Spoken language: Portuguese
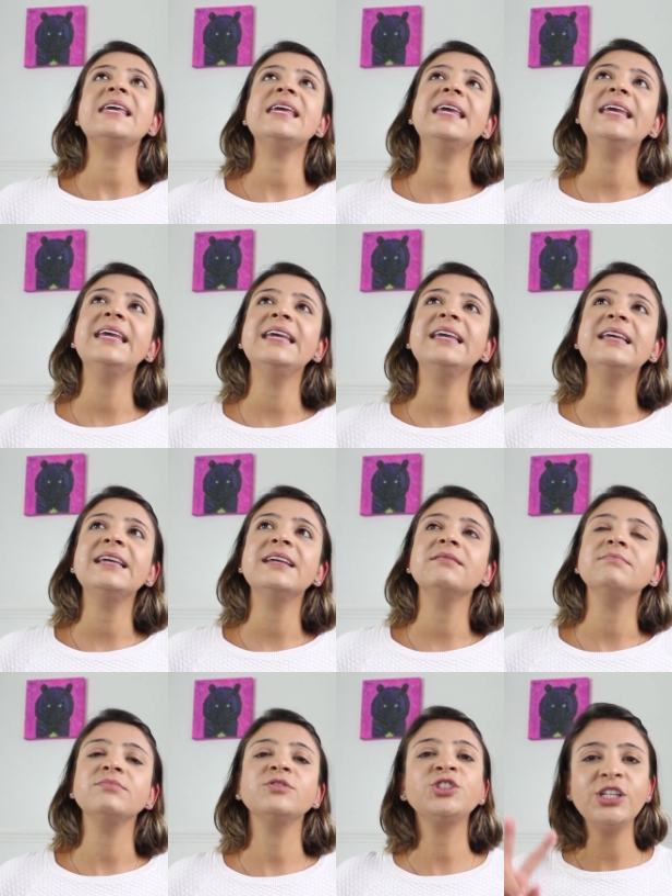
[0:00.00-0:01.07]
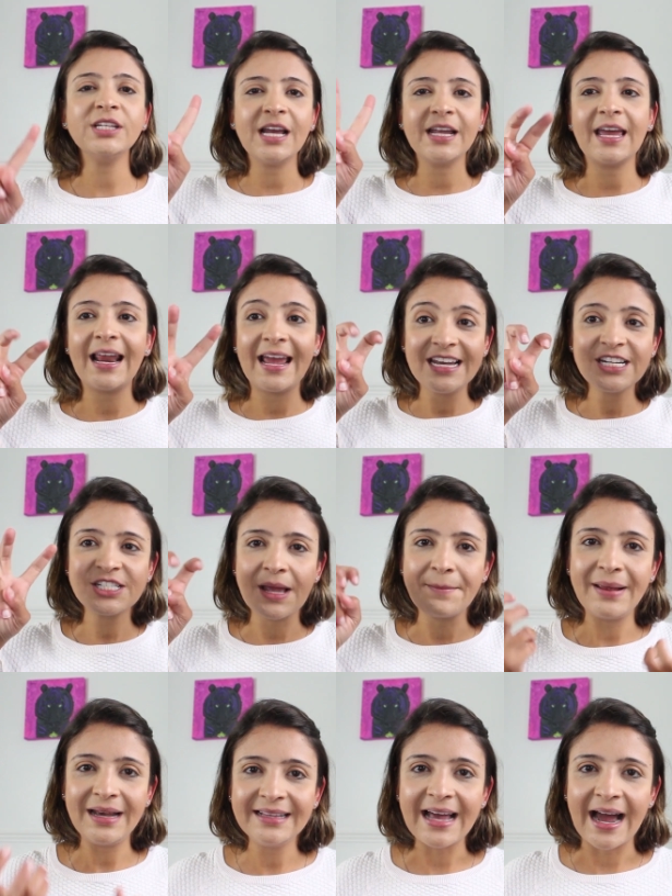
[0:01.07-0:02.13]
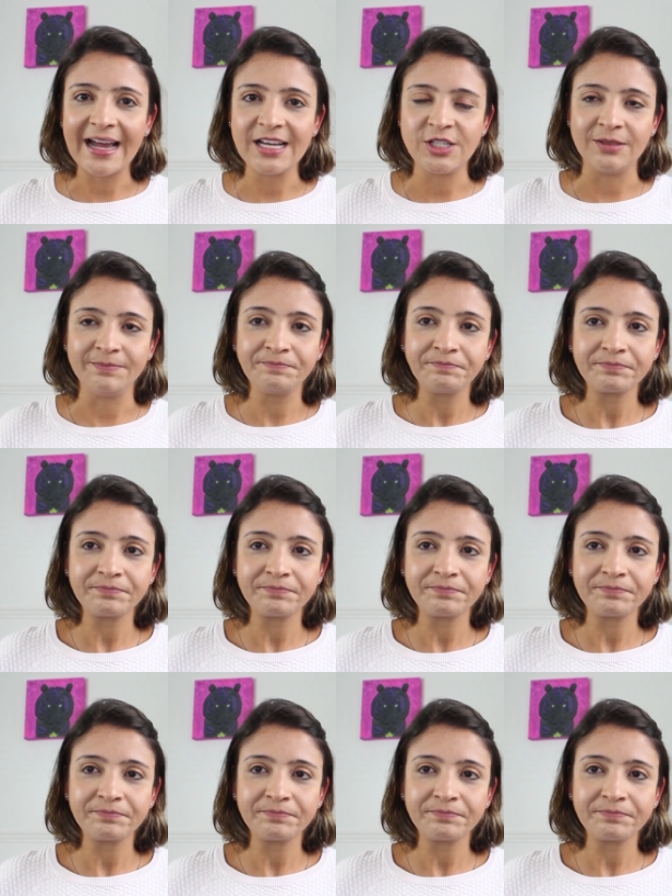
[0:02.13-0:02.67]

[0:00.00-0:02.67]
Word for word: e tinha aquela estabilidade.